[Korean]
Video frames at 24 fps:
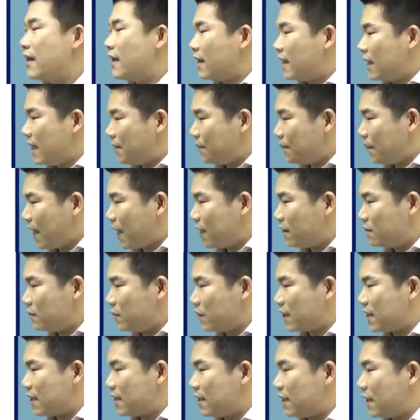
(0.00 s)
임대
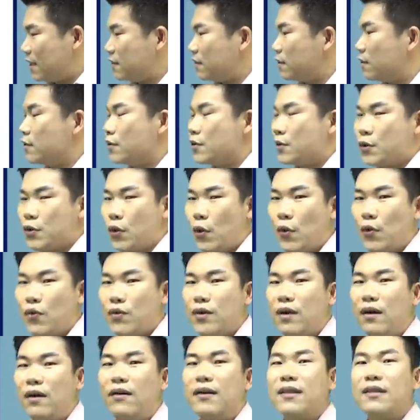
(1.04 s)
의무 기간
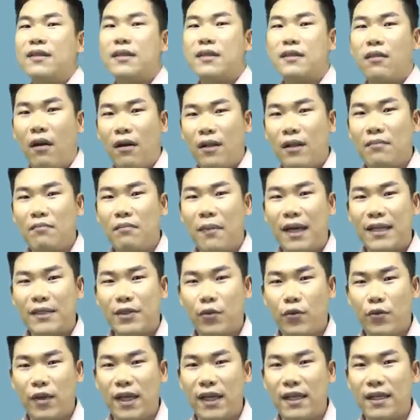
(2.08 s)
종료 전
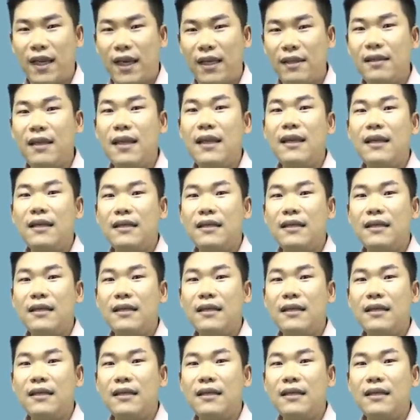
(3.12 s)
말소로 인한